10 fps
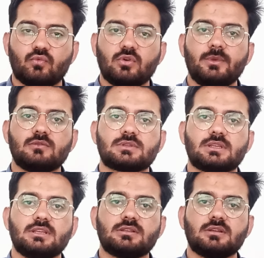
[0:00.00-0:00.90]
वो भी
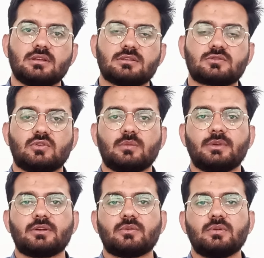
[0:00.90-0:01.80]
उसकी
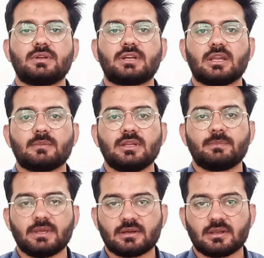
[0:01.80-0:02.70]
इंस्टॉलमेंट को टाइमली
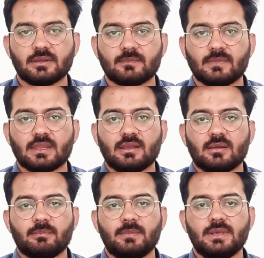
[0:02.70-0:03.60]
पे करें
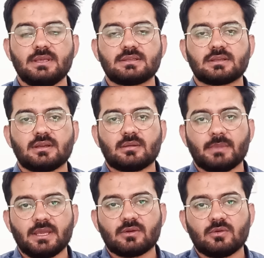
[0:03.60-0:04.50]
बीस
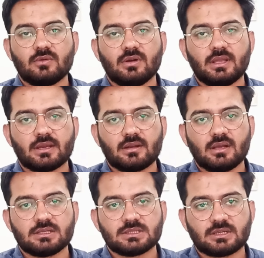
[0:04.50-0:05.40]
मई को एक
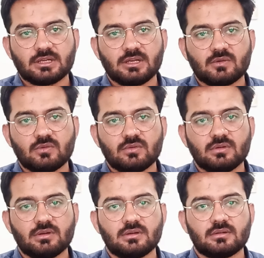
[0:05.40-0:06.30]
नाल जनरल को
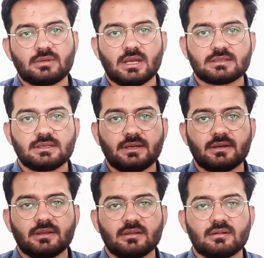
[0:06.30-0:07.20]
लास्ट
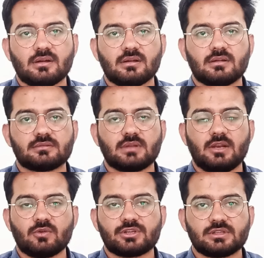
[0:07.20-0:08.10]
डेट है
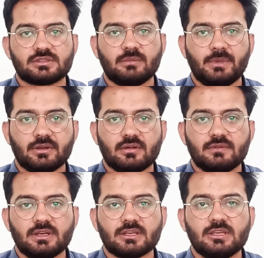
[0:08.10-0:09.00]
एलोकेशन सबमिट
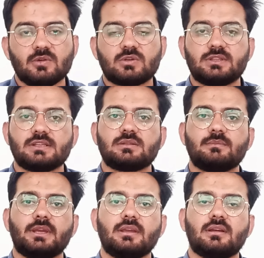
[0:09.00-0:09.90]
करवाने की और दस
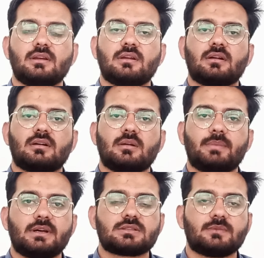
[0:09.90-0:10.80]
मई
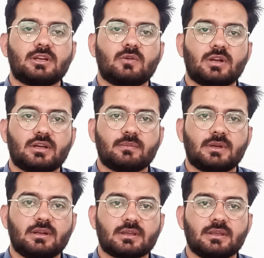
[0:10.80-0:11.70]
पाँच मल्ला और आठ
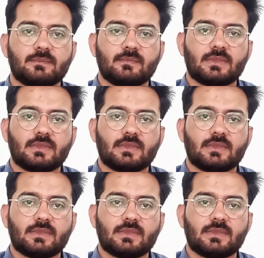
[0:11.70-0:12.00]
मल्ला की